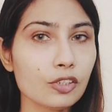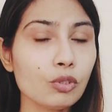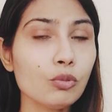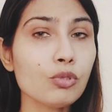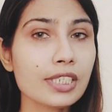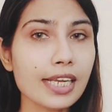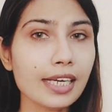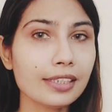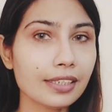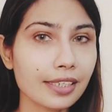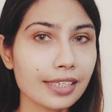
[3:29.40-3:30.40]
सो so, उसके
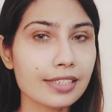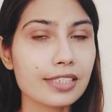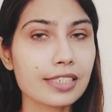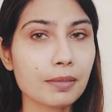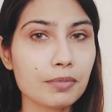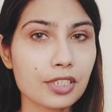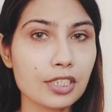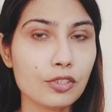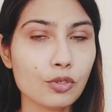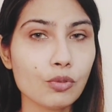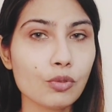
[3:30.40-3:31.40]
अंदर इन सब
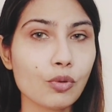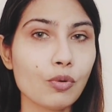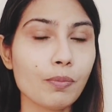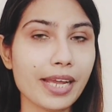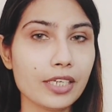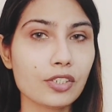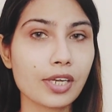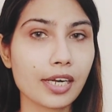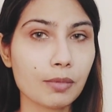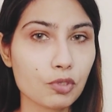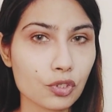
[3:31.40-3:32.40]
चीज़ों को मैनेज
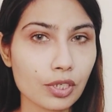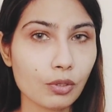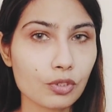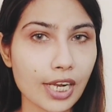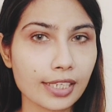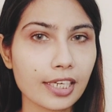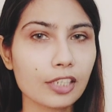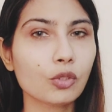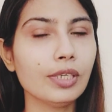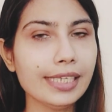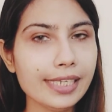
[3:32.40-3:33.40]
करना मुश्किल हो जाता है
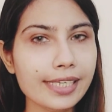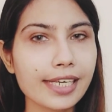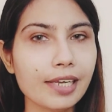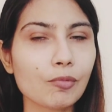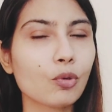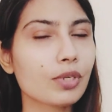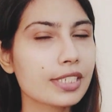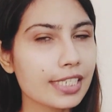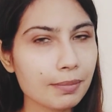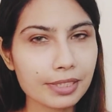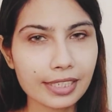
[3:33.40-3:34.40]
तो लीग गेम को
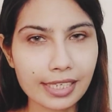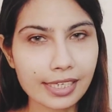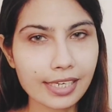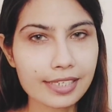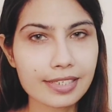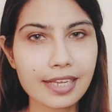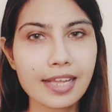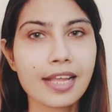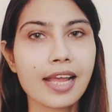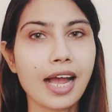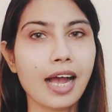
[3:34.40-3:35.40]
किसी भी तरीके से
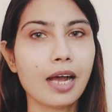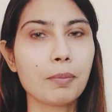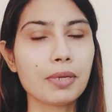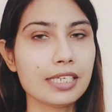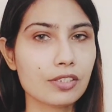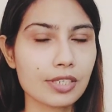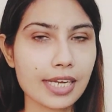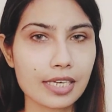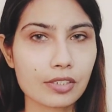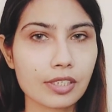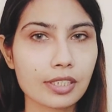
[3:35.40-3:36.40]
आप
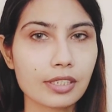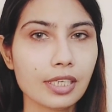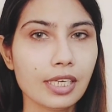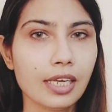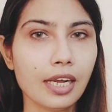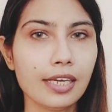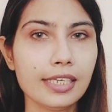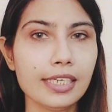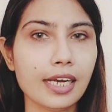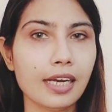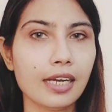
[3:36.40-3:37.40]
इंटरनेशनल
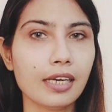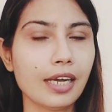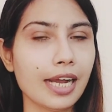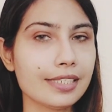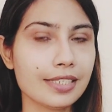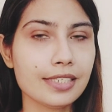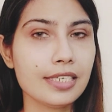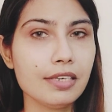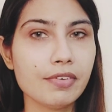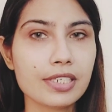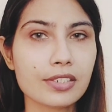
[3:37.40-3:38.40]
या आईसीसी
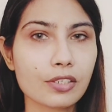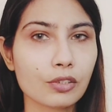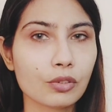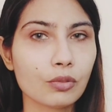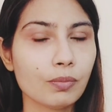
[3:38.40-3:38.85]
इवेंट से तो